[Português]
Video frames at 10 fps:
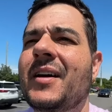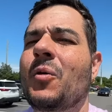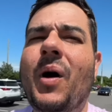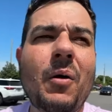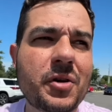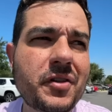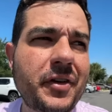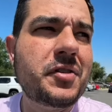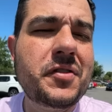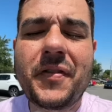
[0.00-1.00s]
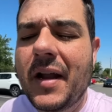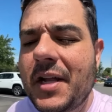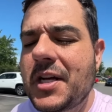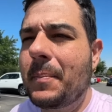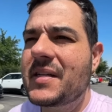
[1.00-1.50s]
Uau, hoje é um vídeo
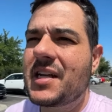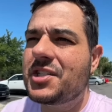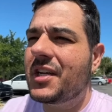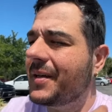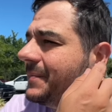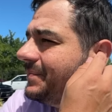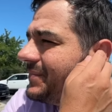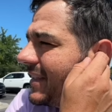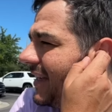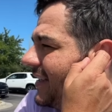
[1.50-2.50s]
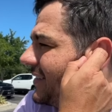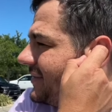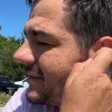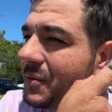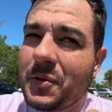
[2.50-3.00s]
diferente, rapaziadinha, né?
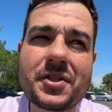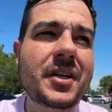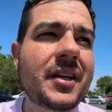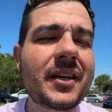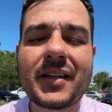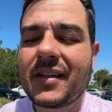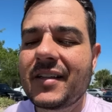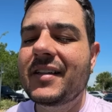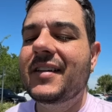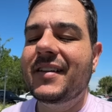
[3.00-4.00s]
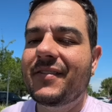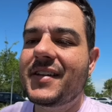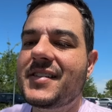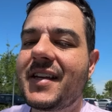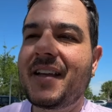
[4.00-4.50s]
Hoje vai
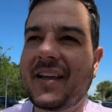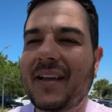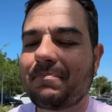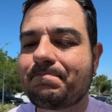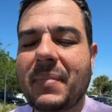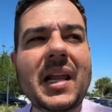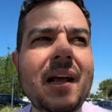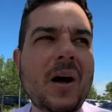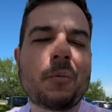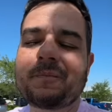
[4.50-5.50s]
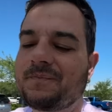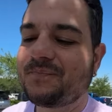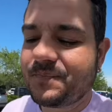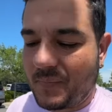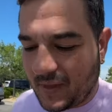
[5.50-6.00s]
ser bem legal.
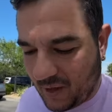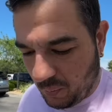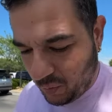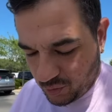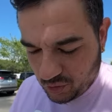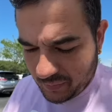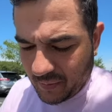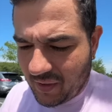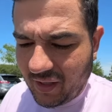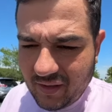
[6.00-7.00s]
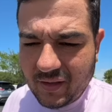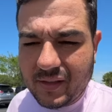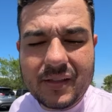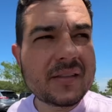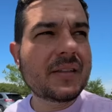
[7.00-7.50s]
É um pouco sobre mim,
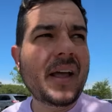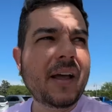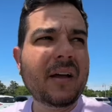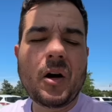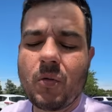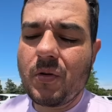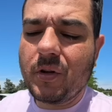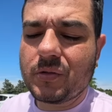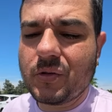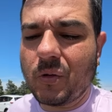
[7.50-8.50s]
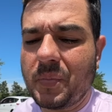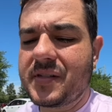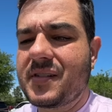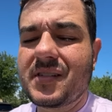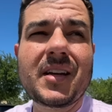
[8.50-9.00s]
né? Algo que eu tô
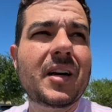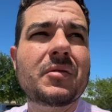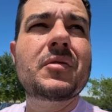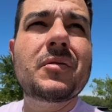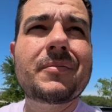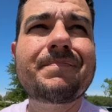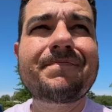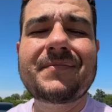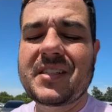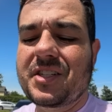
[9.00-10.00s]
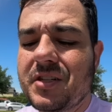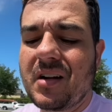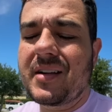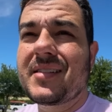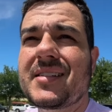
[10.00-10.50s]
precisando, tô sentindo a
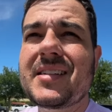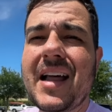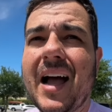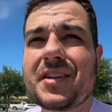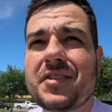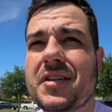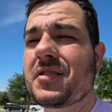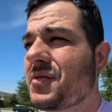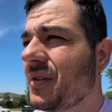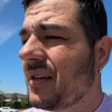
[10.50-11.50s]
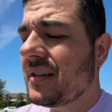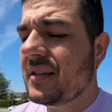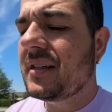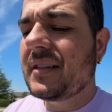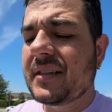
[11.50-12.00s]
necessidade disso,
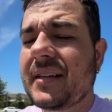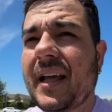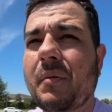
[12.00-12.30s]
né?